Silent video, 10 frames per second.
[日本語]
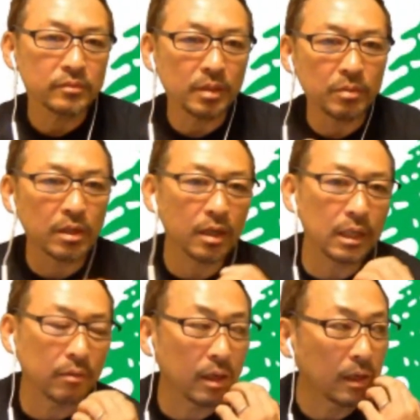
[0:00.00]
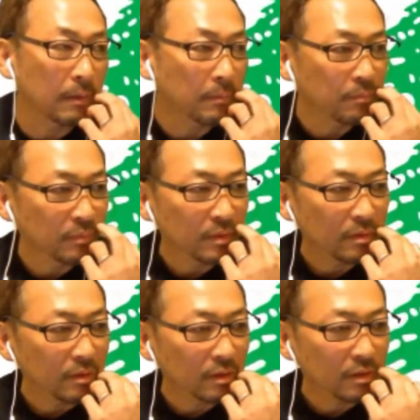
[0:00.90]
で、まあ彼らは、
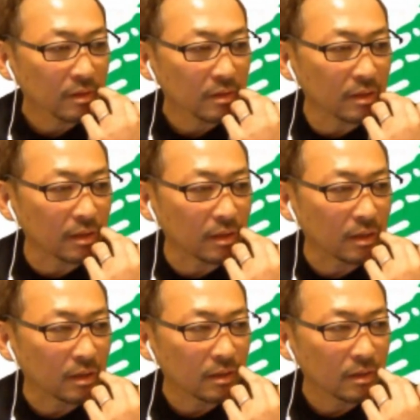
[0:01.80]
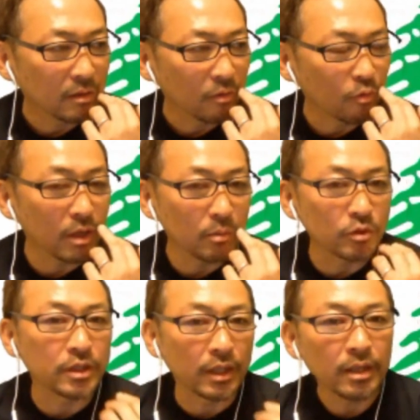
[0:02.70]
なんかお金
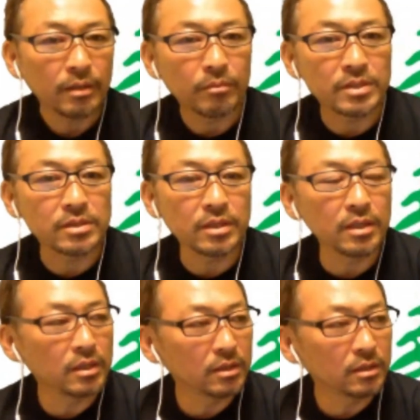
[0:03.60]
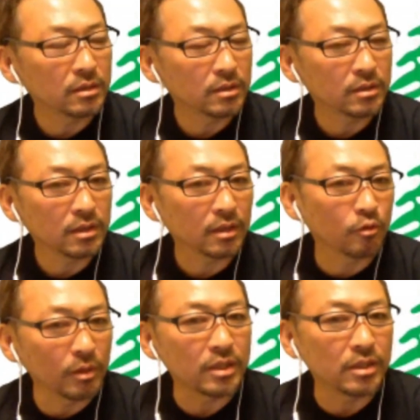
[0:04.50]
持ちでね、別になんか
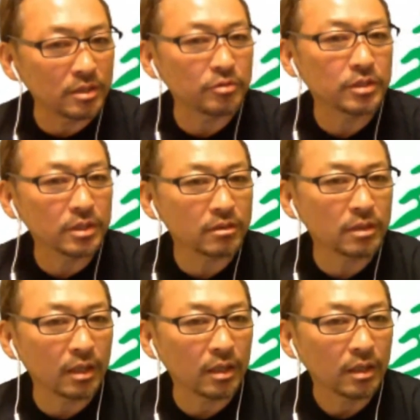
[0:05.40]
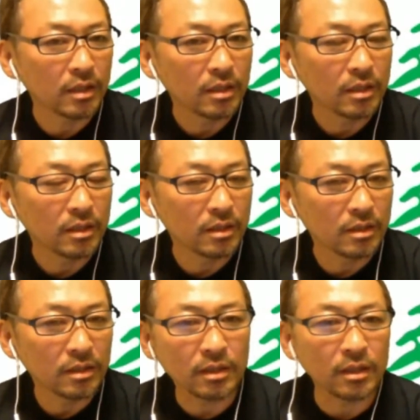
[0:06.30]
ドバイに移住したくて、
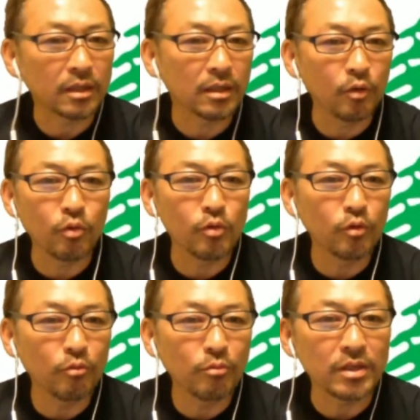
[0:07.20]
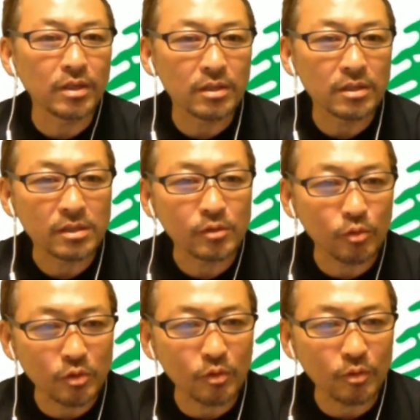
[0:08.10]
なんか老後のんびり過
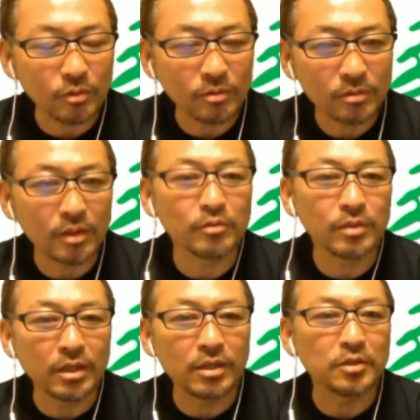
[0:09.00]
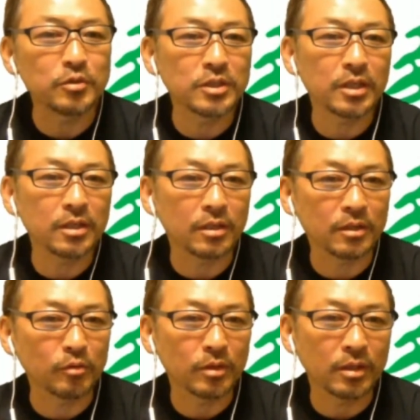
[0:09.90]
ごそうって言うんで移住してきた
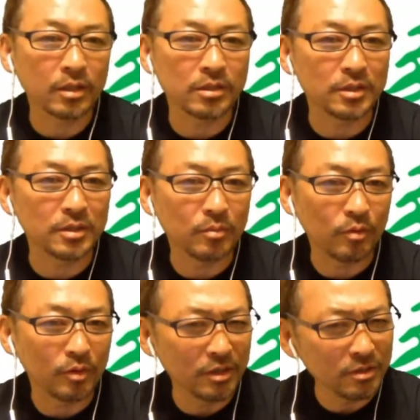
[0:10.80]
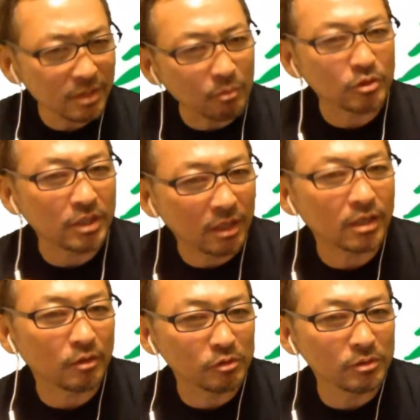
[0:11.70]
人たちもいるかもしれな
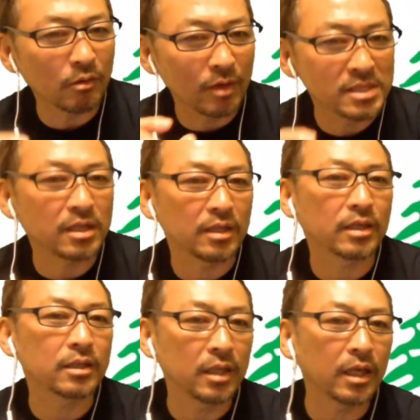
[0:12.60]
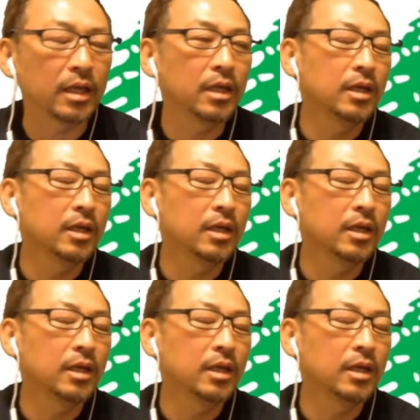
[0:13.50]
いけど、そんなのはわずかであって、